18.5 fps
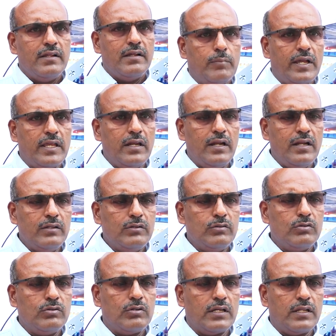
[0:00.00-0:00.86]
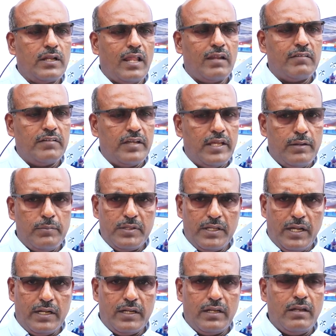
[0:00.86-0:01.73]
మహిళలకు ఒక నలభై
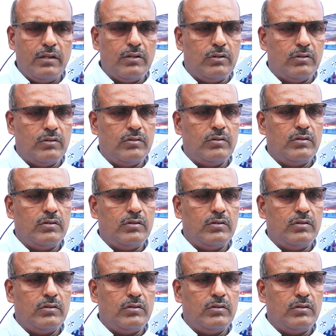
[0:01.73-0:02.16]
ఎనిమిది గంటల్లో